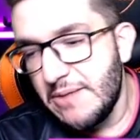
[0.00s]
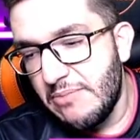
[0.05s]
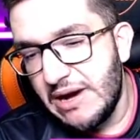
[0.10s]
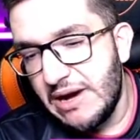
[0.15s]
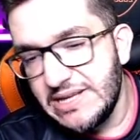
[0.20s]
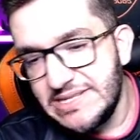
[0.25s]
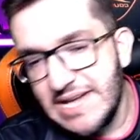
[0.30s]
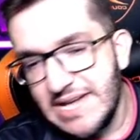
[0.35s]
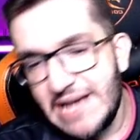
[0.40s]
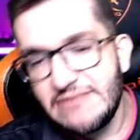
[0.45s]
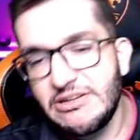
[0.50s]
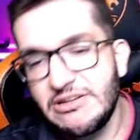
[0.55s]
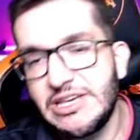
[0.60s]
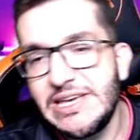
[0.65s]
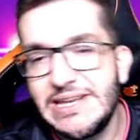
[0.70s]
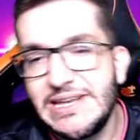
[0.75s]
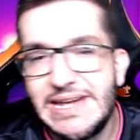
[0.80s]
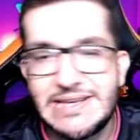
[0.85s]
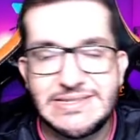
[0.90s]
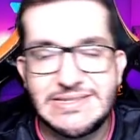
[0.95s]
Baseado
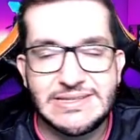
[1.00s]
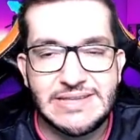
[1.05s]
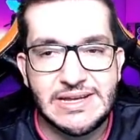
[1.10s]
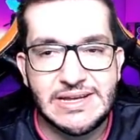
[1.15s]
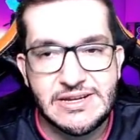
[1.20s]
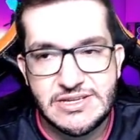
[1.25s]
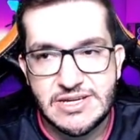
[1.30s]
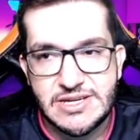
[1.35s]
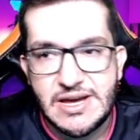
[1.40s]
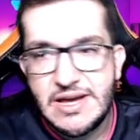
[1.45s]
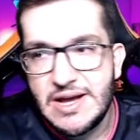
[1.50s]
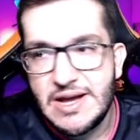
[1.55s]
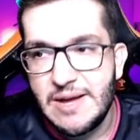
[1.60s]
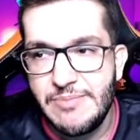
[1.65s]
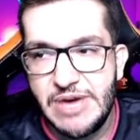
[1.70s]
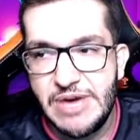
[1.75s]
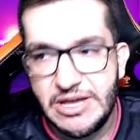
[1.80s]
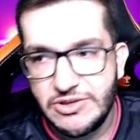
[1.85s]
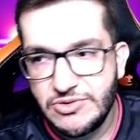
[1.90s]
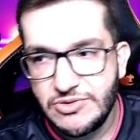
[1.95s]
aqui nessa tela de
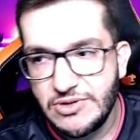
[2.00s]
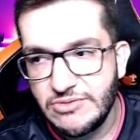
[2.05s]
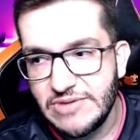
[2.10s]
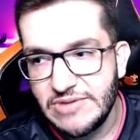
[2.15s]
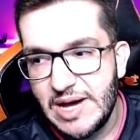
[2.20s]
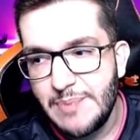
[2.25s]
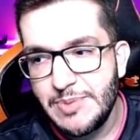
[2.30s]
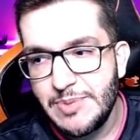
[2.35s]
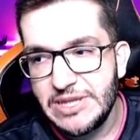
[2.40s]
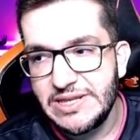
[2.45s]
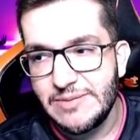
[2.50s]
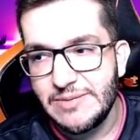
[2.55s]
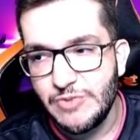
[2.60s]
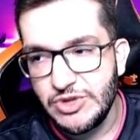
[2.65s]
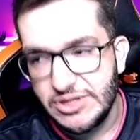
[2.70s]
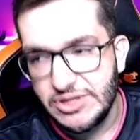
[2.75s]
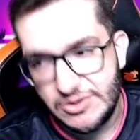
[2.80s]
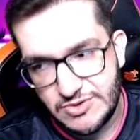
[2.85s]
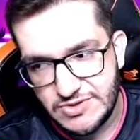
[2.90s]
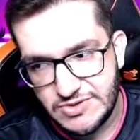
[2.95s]
carregamento, não dá para ter
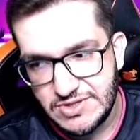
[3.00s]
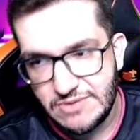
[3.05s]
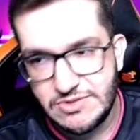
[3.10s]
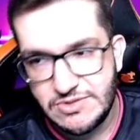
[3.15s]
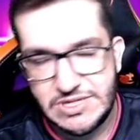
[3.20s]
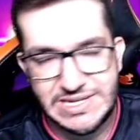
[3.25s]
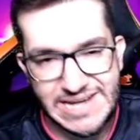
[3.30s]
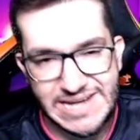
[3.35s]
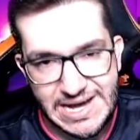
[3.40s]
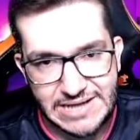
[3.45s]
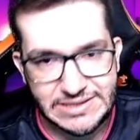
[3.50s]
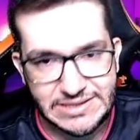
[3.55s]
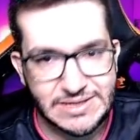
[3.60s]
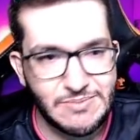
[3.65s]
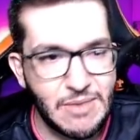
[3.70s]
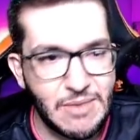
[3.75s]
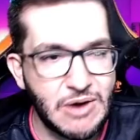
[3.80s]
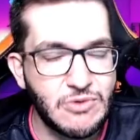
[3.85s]
muita noção de nada.